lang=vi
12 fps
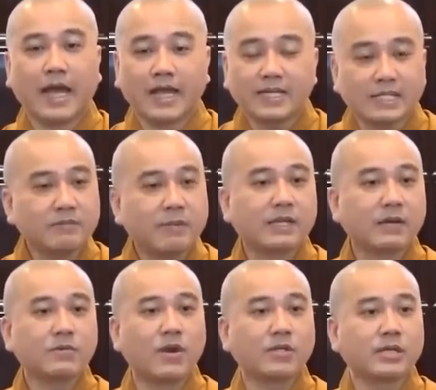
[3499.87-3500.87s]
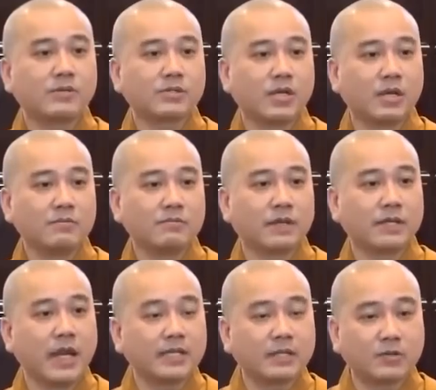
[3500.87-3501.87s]
Tại sao mày không nói tao sớm, mày
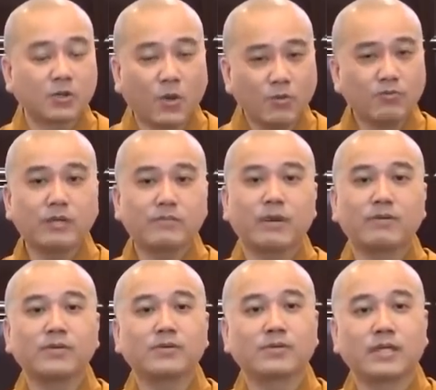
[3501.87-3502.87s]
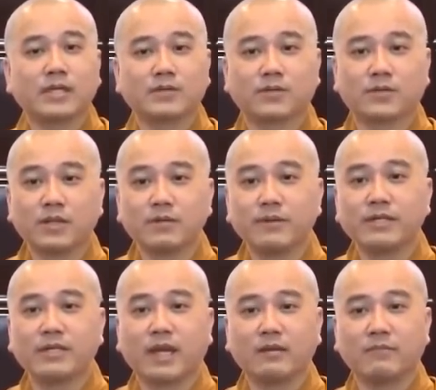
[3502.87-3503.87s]
để tao tốn biết bao nhiêu tiền rồi tới
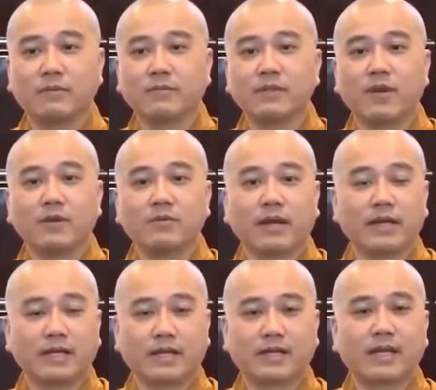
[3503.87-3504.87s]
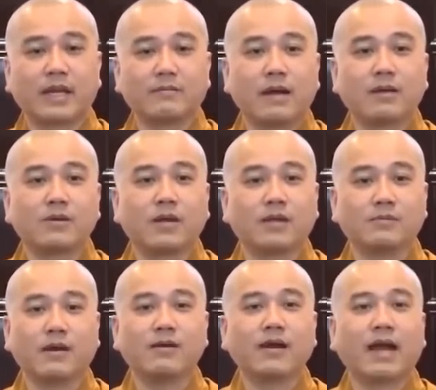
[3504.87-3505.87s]
bây giờ mình mới nói, mày là cái thằng báo đời
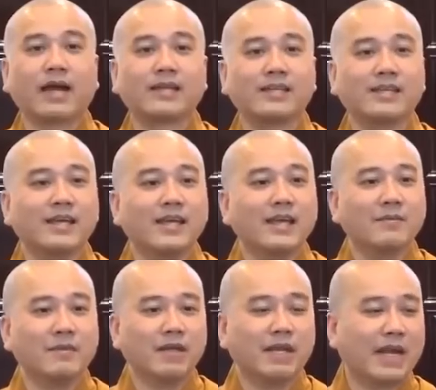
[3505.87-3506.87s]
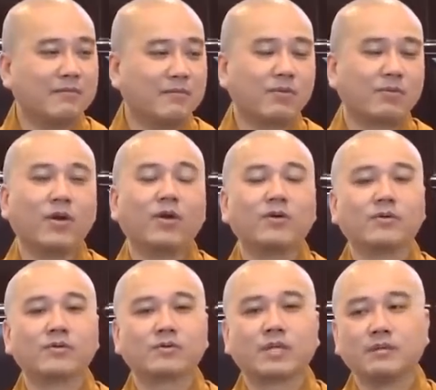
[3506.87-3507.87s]
báo hại gì. Mình làm một lô
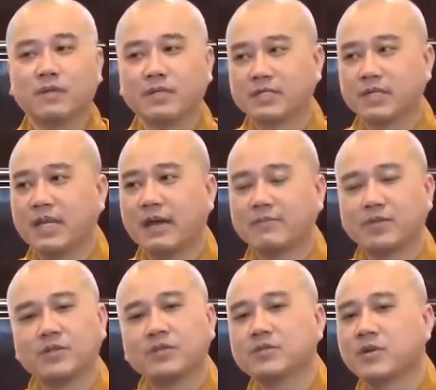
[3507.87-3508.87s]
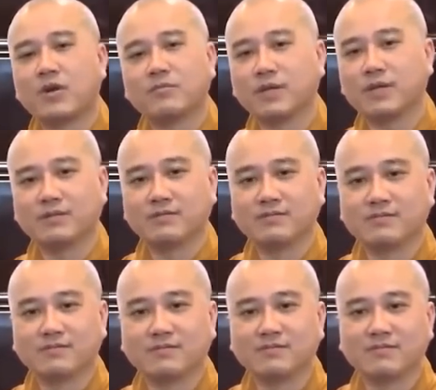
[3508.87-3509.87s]
thì mình sẽ làm cho đứa con mình
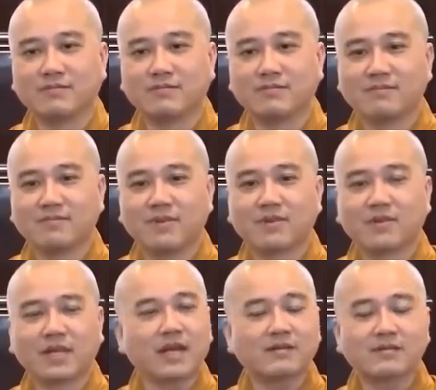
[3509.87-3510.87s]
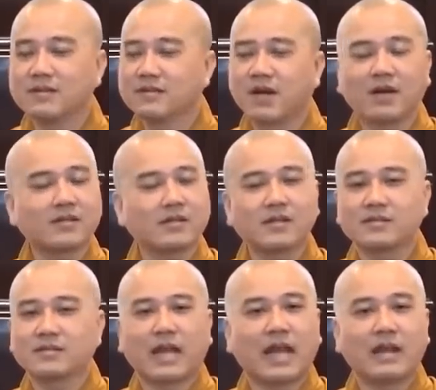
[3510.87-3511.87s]
nó cắt đứt hết
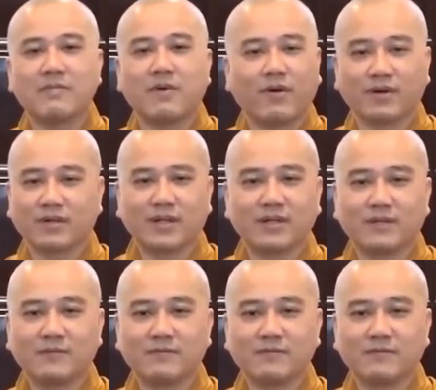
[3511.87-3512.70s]
tất cả mọi